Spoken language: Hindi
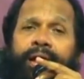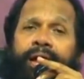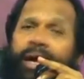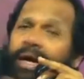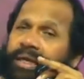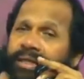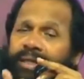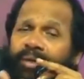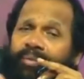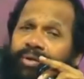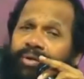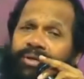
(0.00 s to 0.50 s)

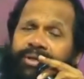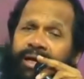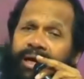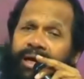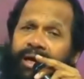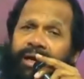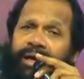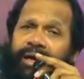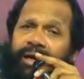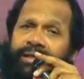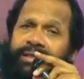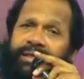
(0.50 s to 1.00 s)
ख़त्म हो
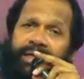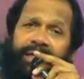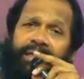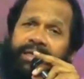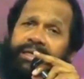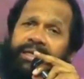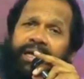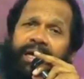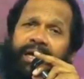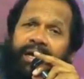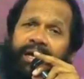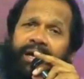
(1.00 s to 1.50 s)
जाएगा सड़
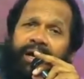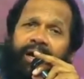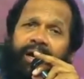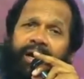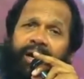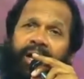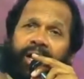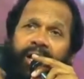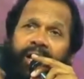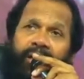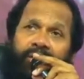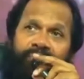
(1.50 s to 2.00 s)
जाएगा
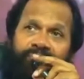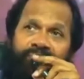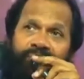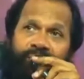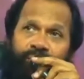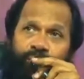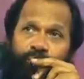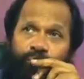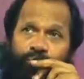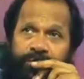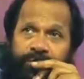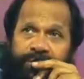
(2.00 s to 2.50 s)

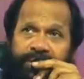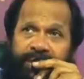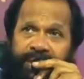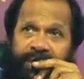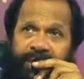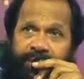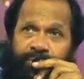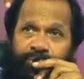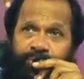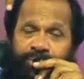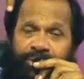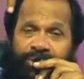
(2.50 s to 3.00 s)
फिर
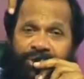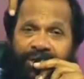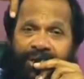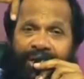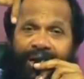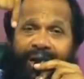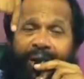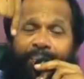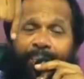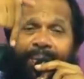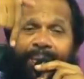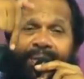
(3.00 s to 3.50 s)
उसी उस
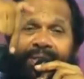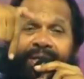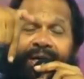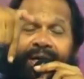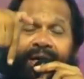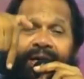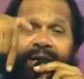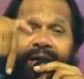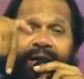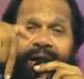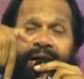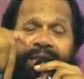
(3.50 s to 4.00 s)
जगह पर
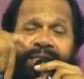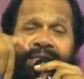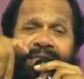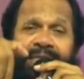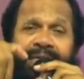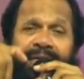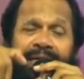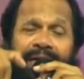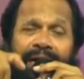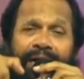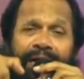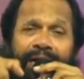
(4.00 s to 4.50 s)
जहाँ घास
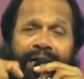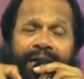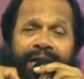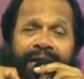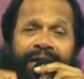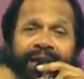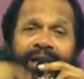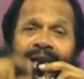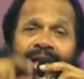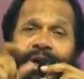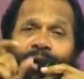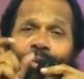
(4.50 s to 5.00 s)
की डंडी
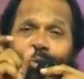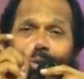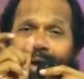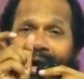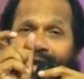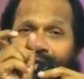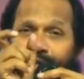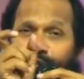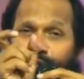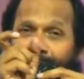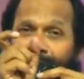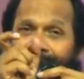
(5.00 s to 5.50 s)
है
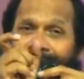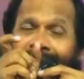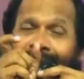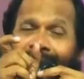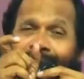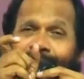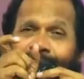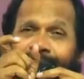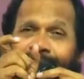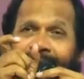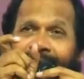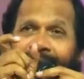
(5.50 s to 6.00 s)
वहाँ सुराग
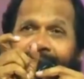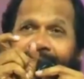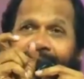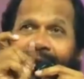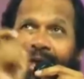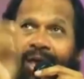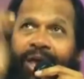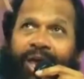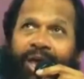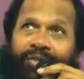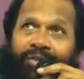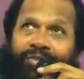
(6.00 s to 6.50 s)
हो
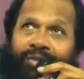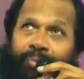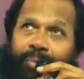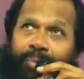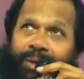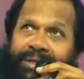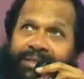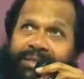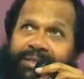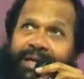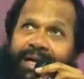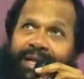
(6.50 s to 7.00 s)
जाएगी फिर
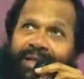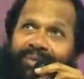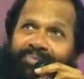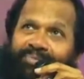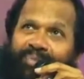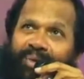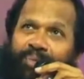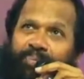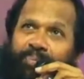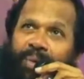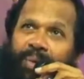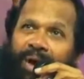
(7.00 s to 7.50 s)
बरसात
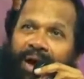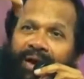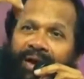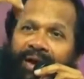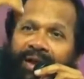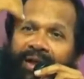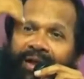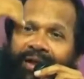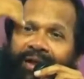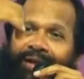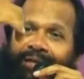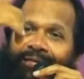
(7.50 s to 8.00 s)
में
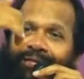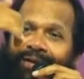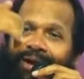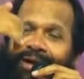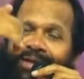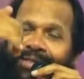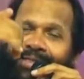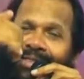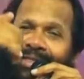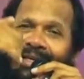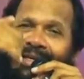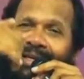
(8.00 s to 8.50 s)
पानी
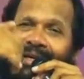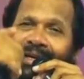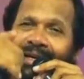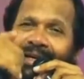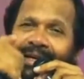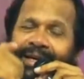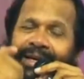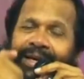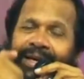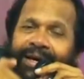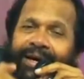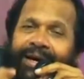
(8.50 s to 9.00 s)
वहाँ से
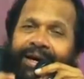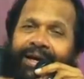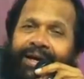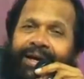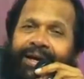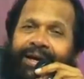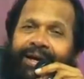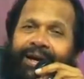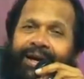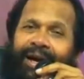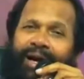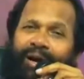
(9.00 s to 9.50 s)
निकल के
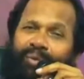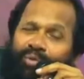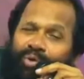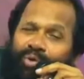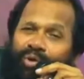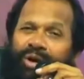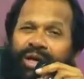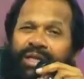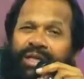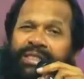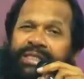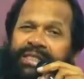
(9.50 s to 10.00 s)
आएगा
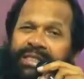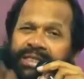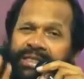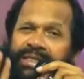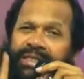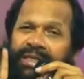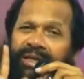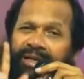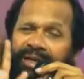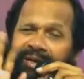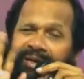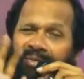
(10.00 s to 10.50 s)
हमको
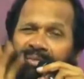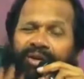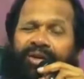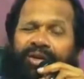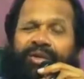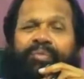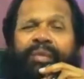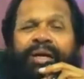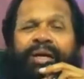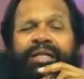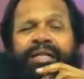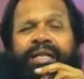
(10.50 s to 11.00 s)
कंस्ट्रक्शन के
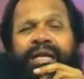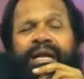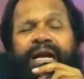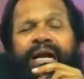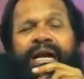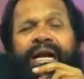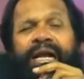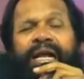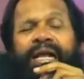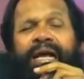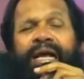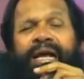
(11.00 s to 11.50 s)
बहुत बेहतर
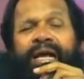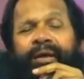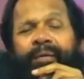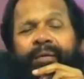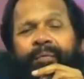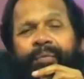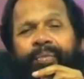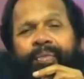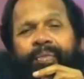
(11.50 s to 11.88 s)
आइडिया है